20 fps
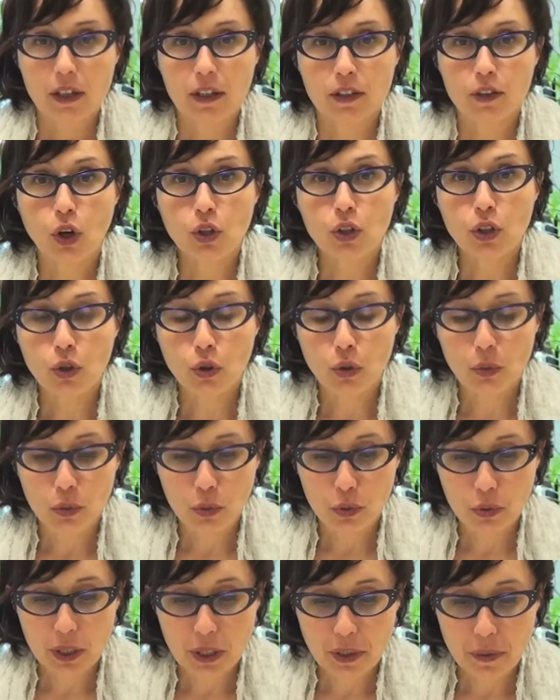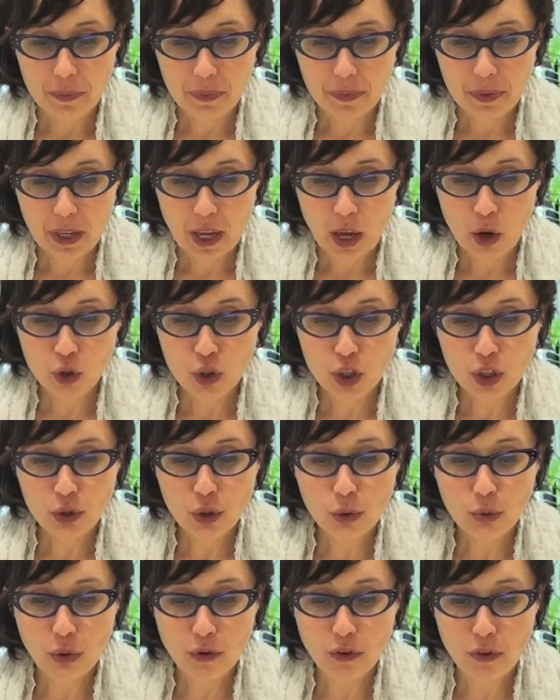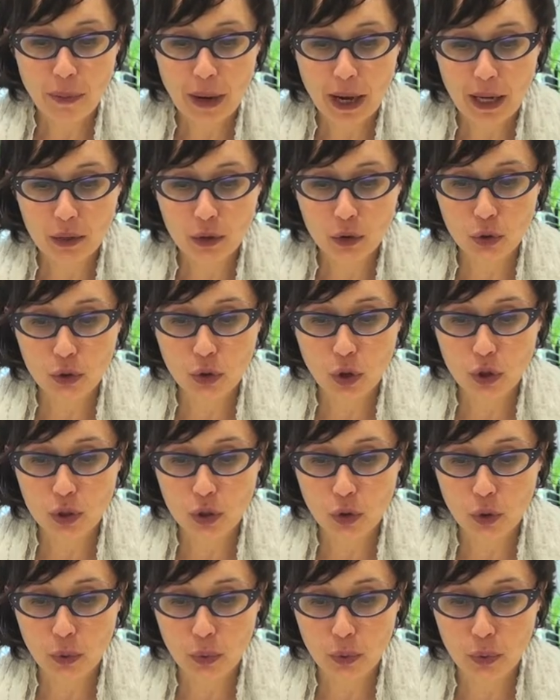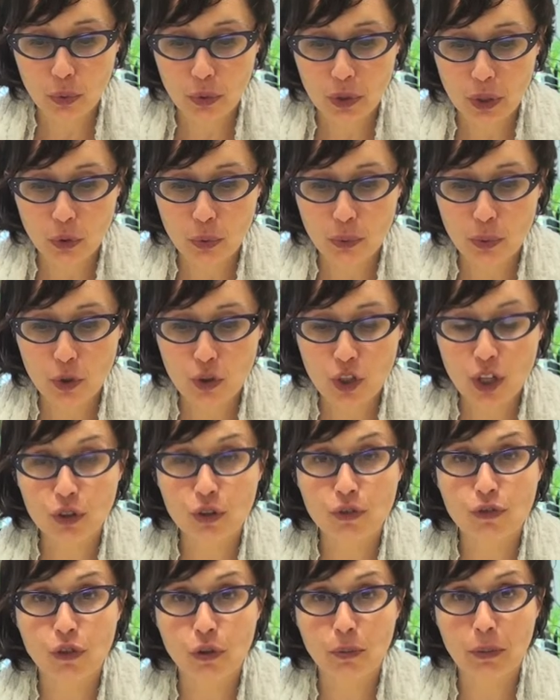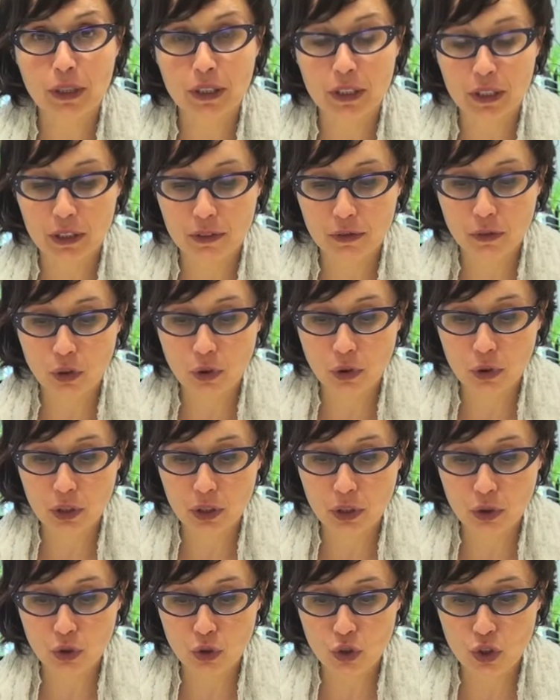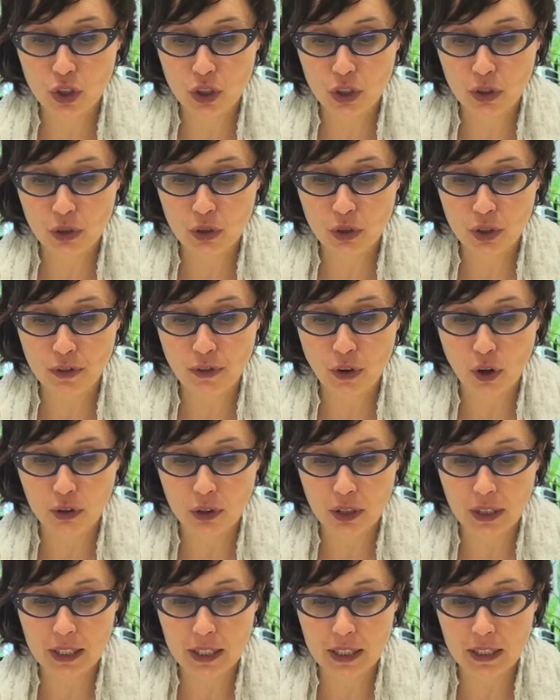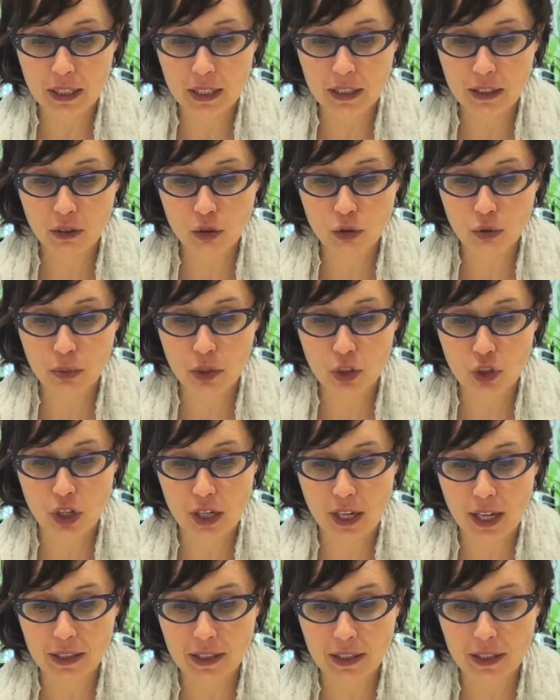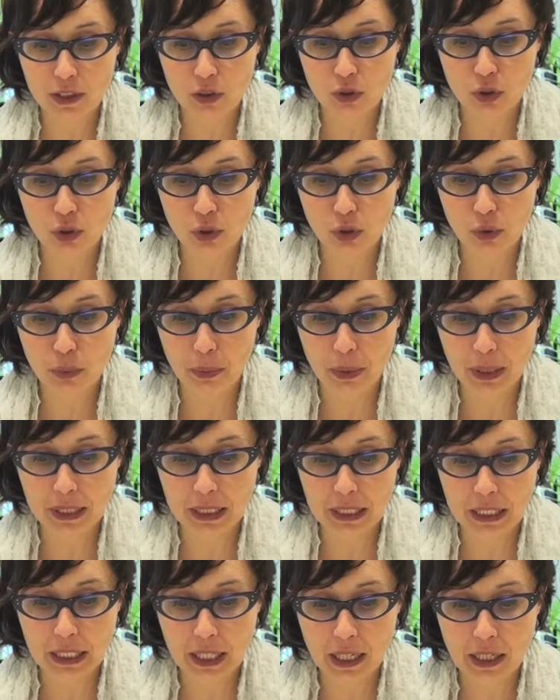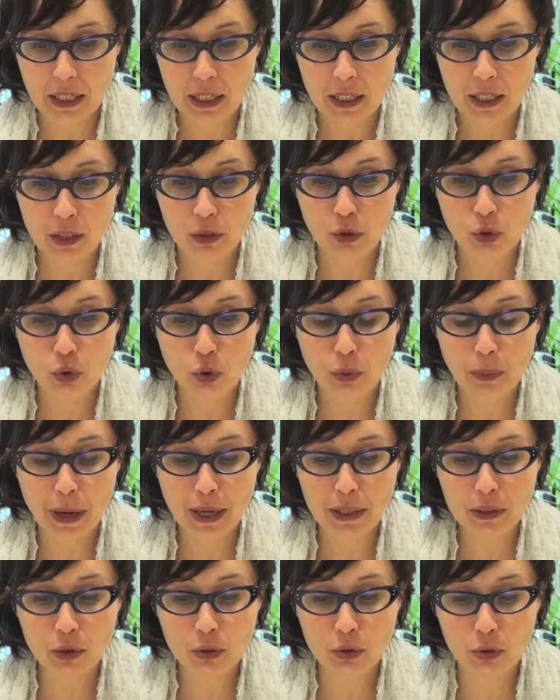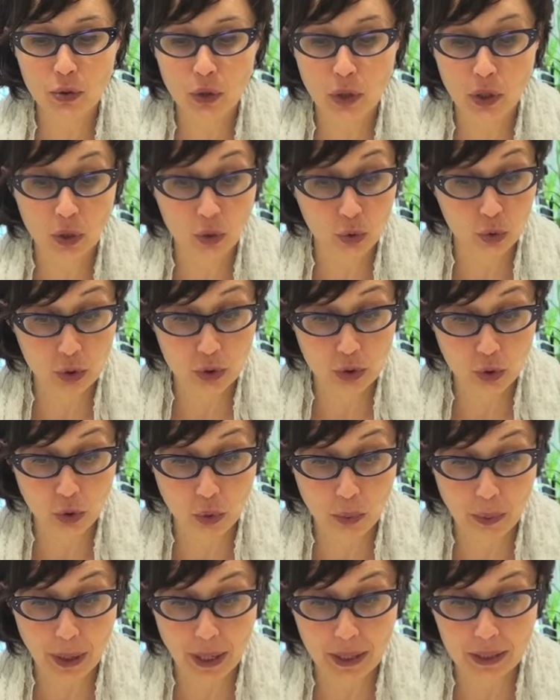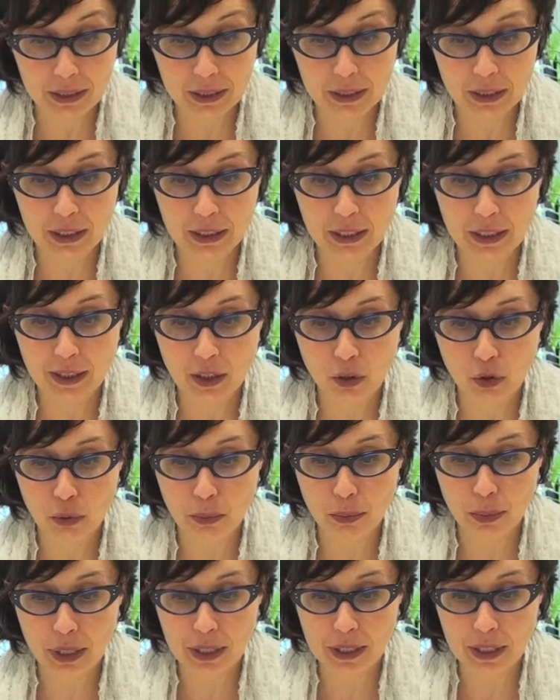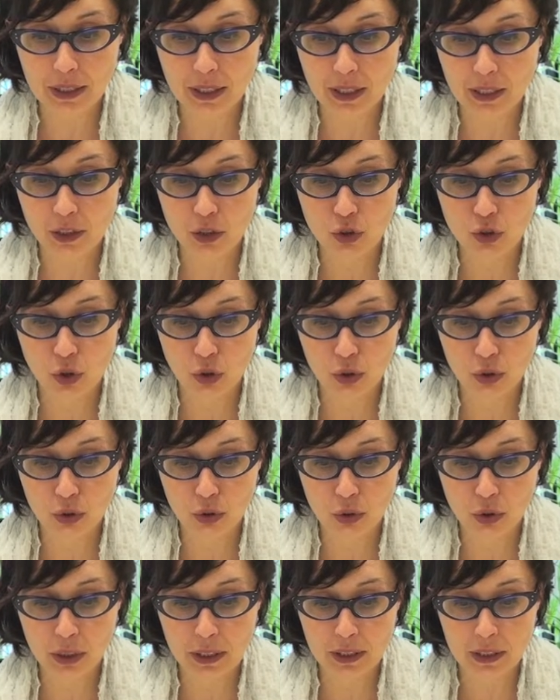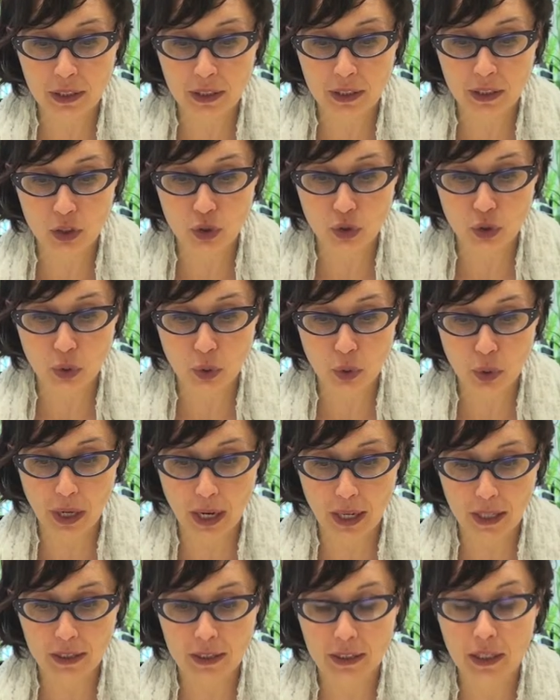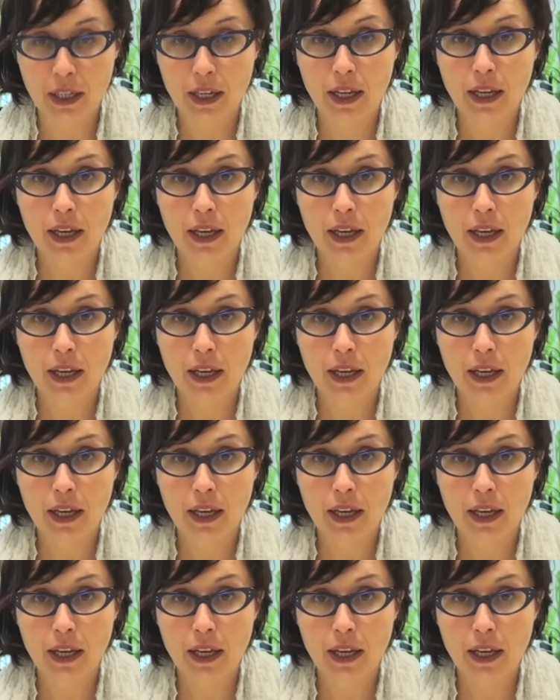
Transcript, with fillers: Dote Comune. È uscito il nuovo bando Dote Comune, un progetto formativo con tirocinio rivolto a residenti o domiciliati in Regione Lombardia, inoccupati o disoccupati, di età compresa tra i 18 e i 35 anni